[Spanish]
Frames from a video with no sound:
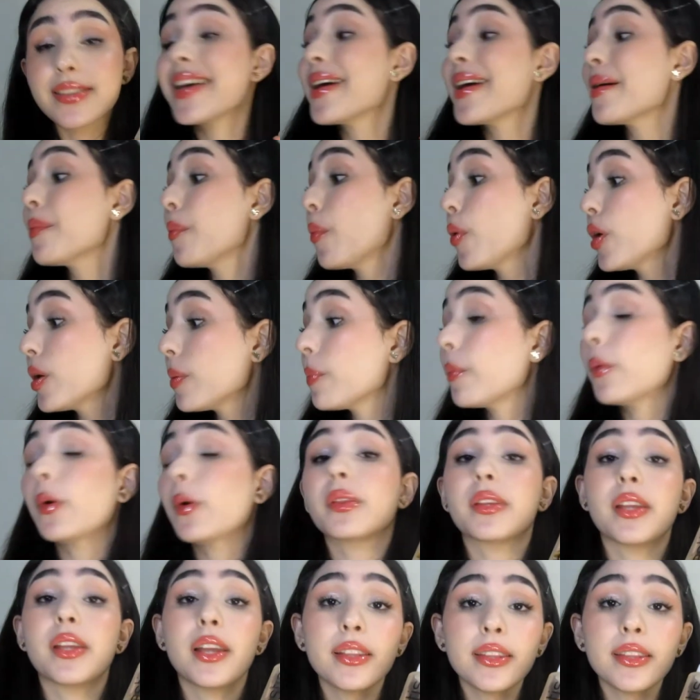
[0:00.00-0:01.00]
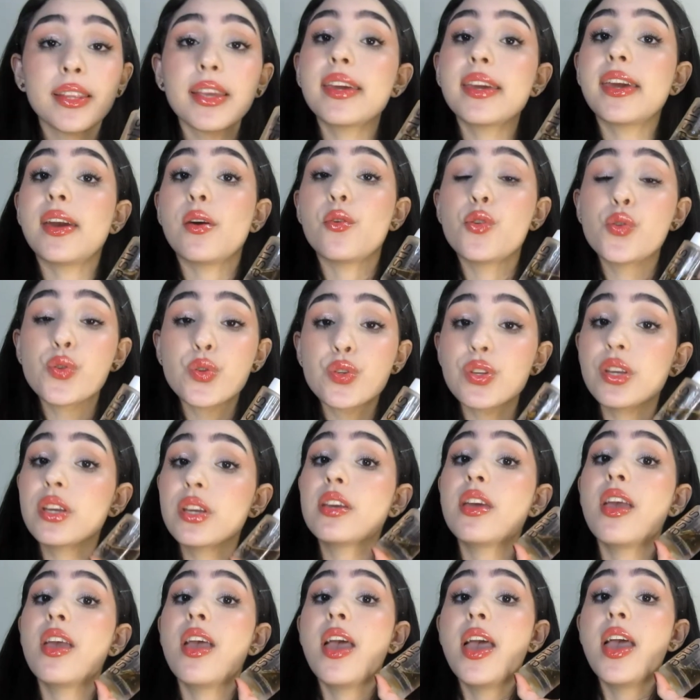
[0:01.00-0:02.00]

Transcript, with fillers: Es muy importante que usen